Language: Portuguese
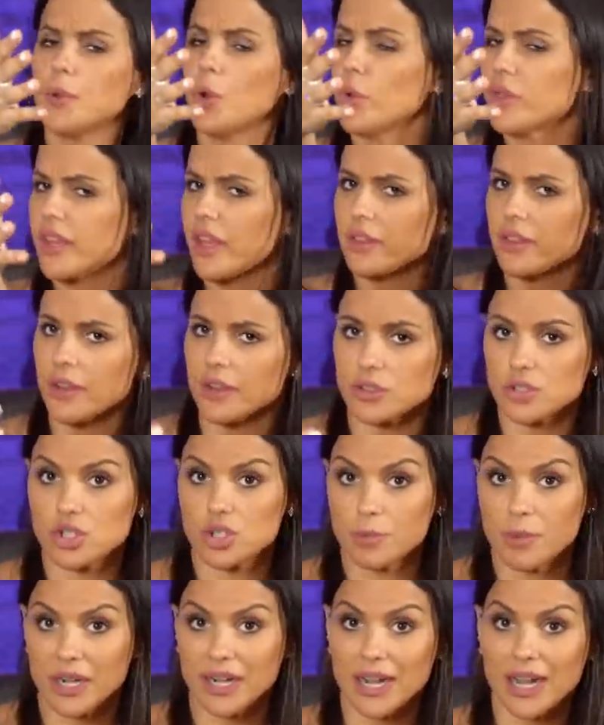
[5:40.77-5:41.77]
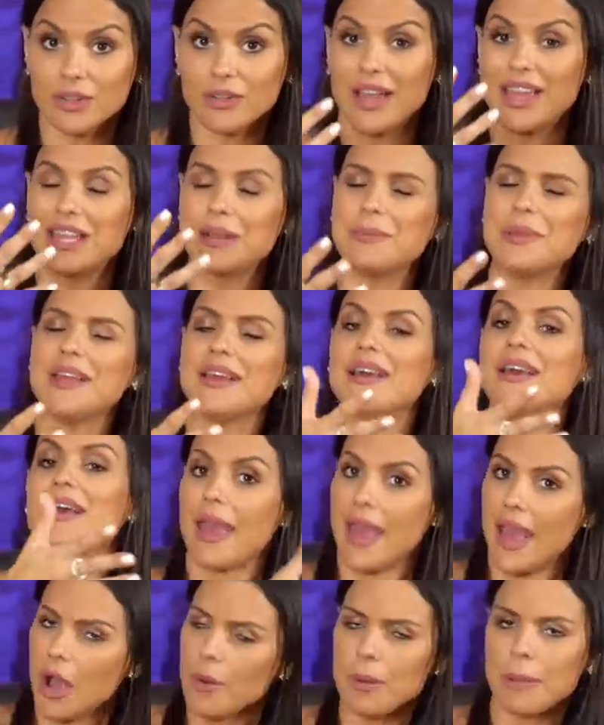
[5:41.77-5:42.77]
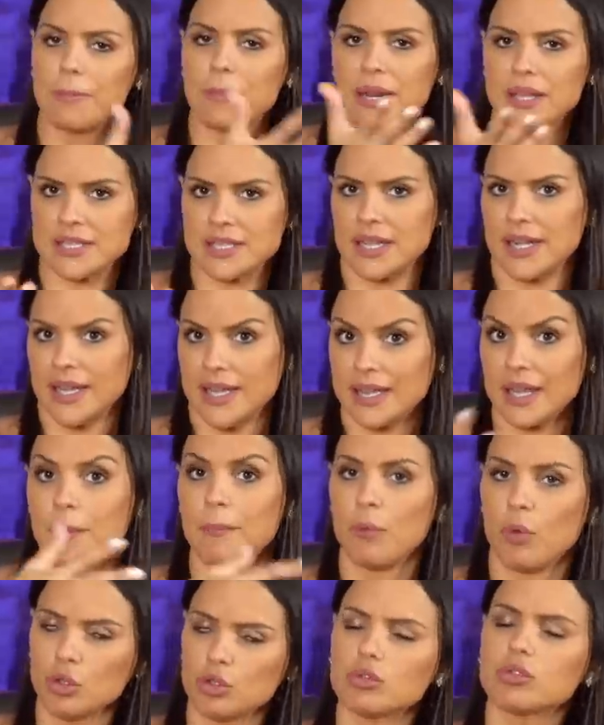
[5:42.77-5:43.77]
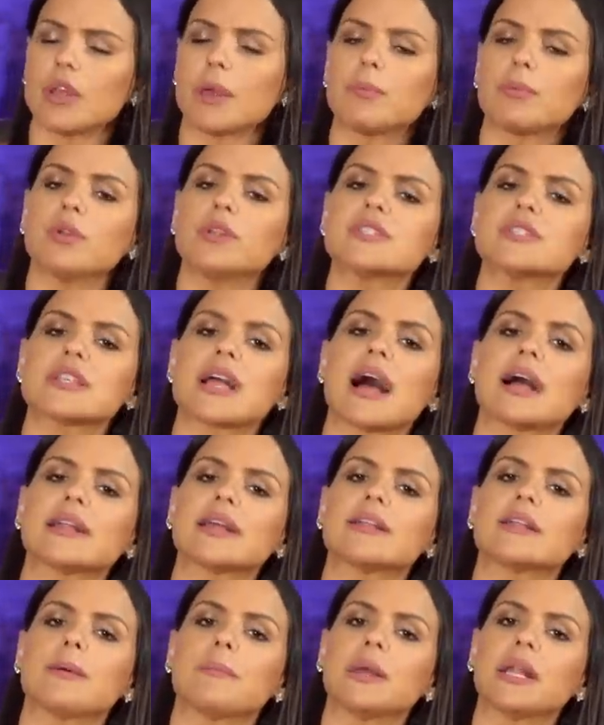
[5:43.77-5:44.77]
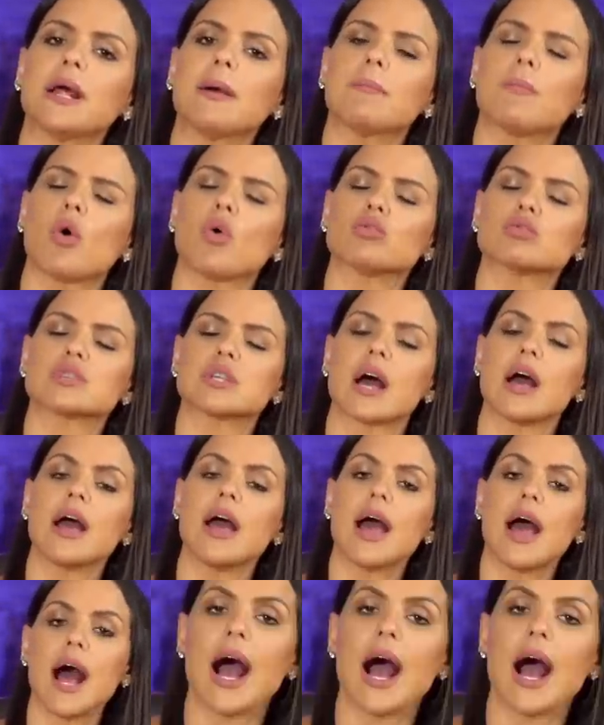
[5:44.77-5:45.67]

80 anos de mercado, a IRB é uma empresa, né, que está muito tempo listada e também na bolsa.